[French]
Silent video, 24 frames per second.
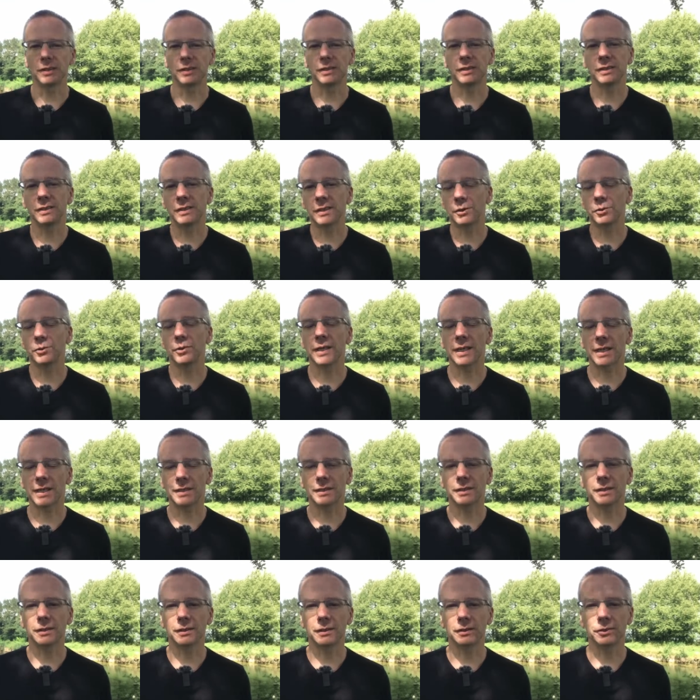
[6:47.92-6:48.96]
Si tu es au
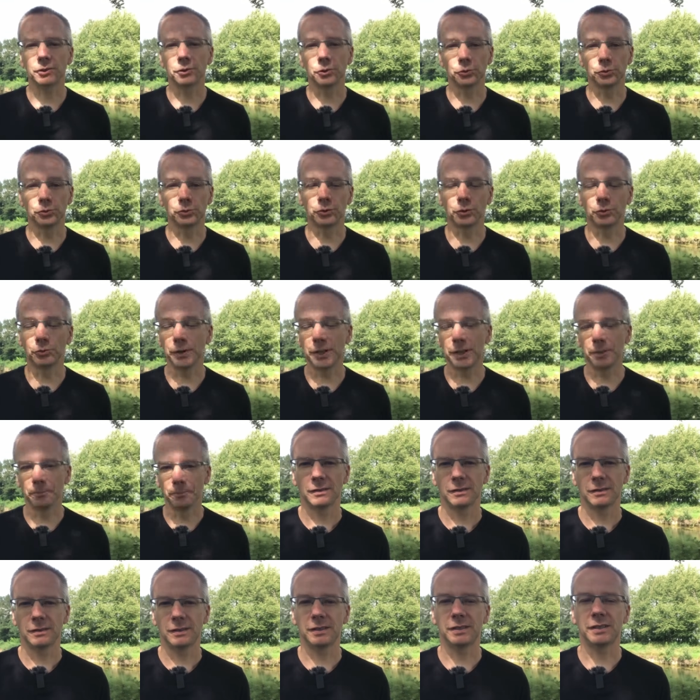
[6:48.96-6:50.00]
RSA, sans doute que oui.
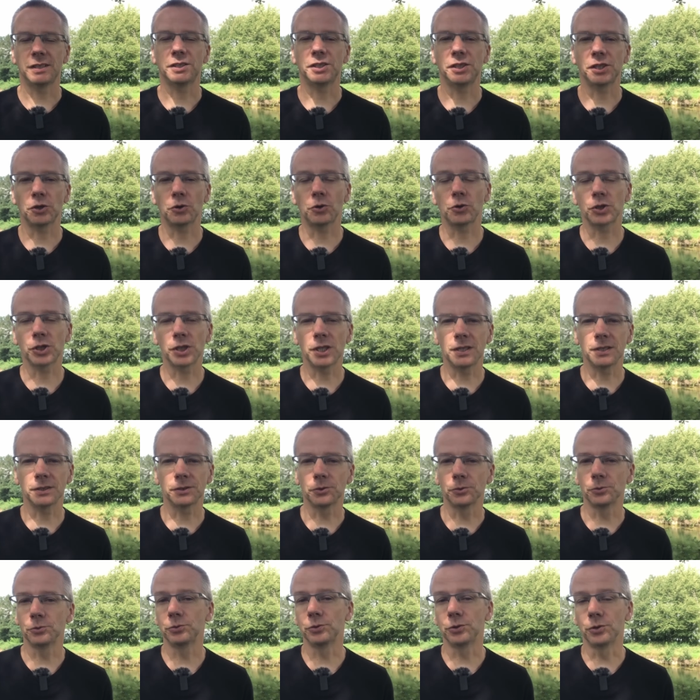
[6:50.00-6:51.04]
Si tu es chirurgien,
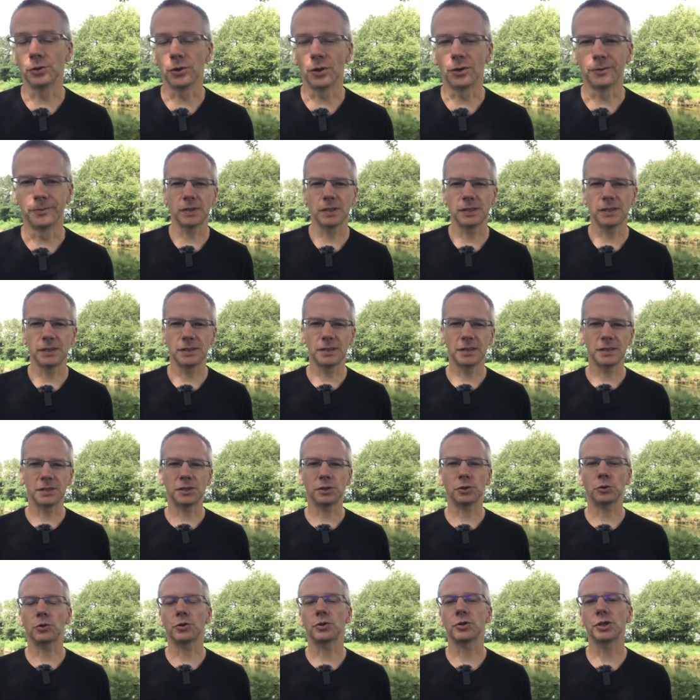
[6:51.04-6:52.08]
sans doute que non. Et si tu es
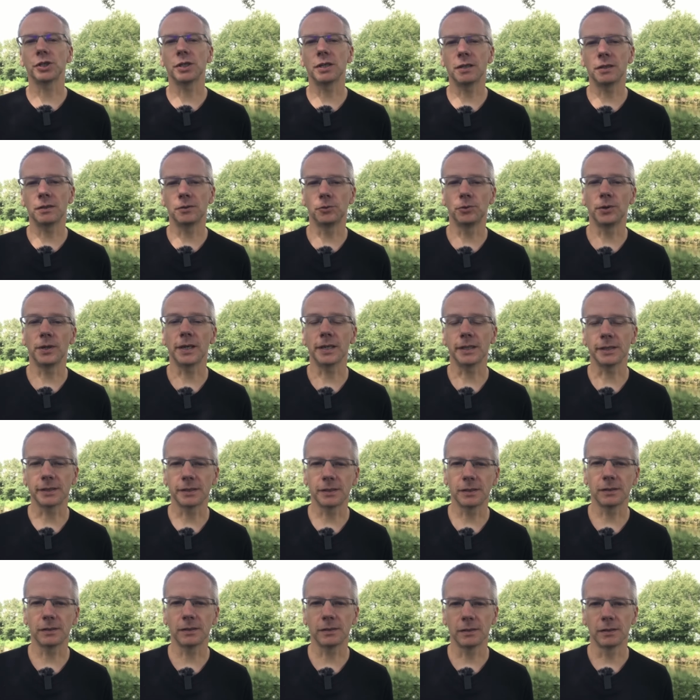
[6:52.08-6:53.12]
chirurgien au
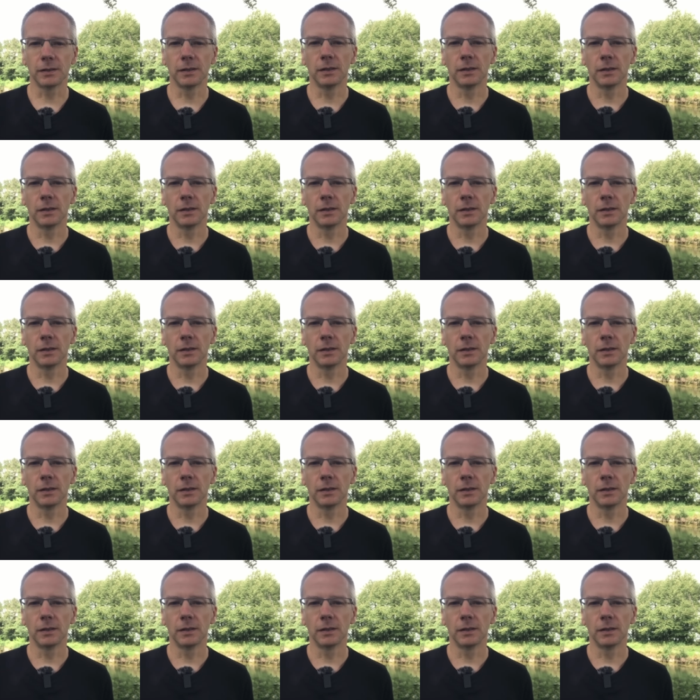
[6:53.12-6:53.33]
RSA, euh,